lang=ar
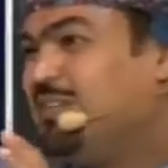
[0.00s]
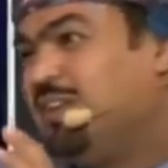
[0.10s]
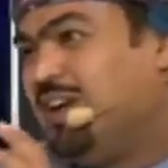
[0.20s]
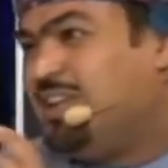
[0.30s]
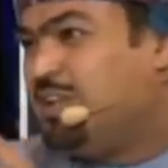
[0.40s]

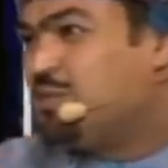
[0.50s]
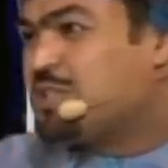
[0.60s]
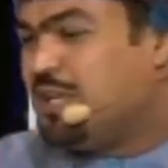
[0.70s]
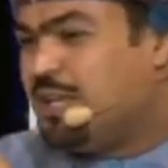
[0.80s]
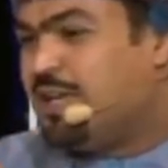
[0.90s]
يعني
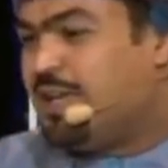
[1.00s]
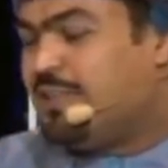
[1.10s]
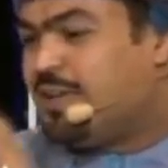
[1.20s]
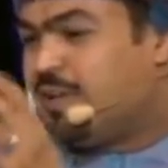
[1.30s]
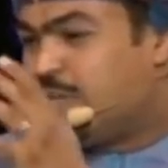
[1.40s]
وصلني انك
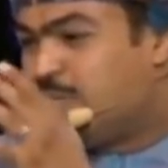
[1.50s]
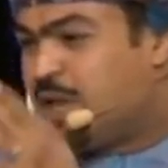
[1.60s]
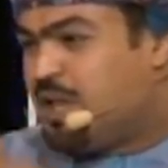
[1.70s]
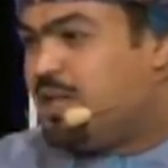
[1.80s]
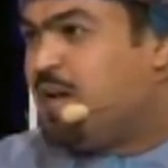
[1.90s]
انت كنت
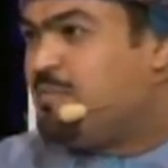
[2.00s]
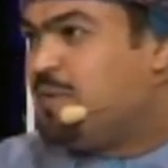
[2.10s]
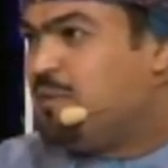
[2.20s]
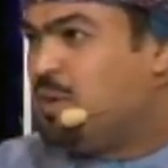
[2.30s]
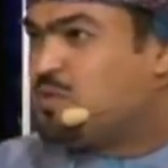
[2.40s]
من ايام
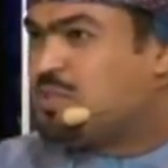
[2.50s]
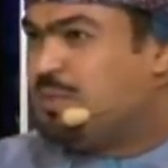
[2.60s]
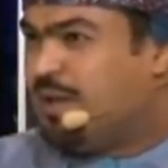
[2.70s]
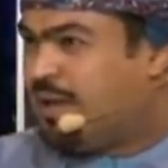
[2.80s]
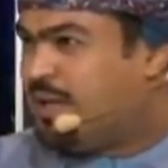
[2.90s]

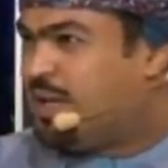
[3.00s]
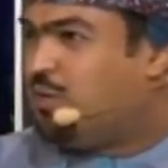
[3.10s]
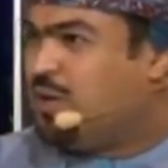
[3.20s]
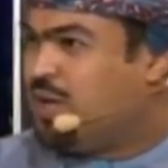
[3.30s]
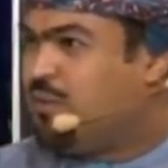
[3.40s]
الموسم الاخير
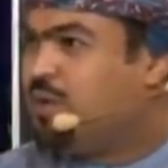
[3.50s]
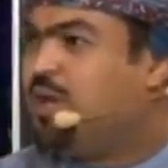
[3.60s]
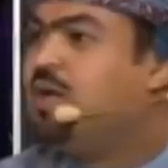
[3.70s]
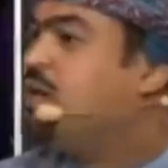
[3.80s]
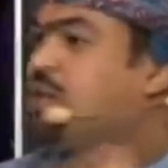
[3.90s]
او اللي
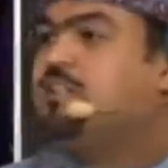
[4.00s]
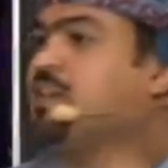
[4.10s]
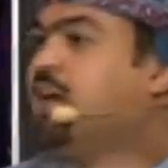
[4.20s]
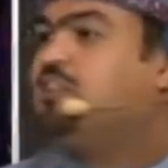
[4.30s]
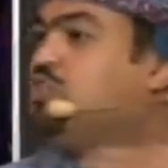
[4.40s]
قبله
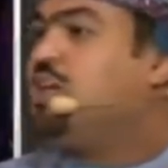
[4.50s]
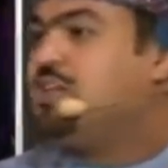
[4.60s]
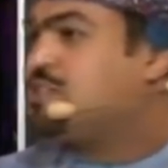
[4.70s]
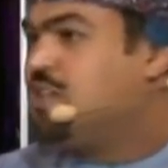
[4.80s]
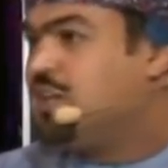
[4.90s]
كنت قاعد
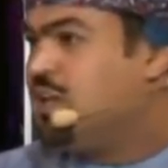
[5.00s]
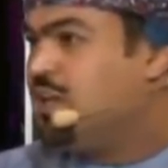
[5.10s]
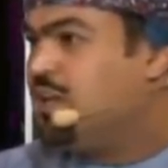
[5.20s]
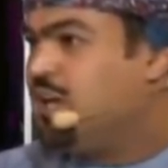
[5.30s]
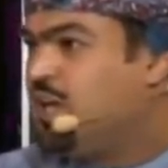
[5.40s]
تجهز
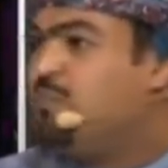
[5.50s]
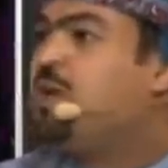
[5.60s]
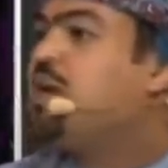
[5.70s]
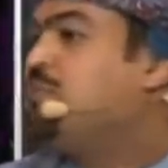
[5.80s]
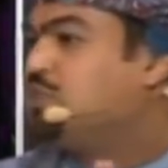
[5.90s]

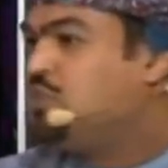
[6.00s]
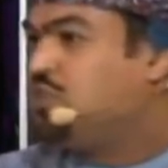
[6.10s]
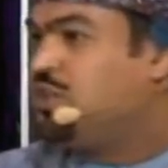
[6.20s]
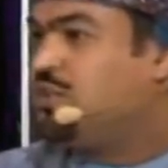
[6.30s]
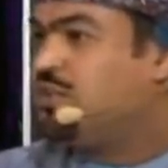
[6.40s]
للبرنامج
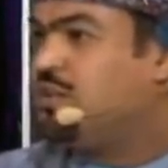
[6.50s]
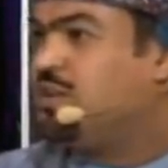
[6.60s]
الجديد صحيح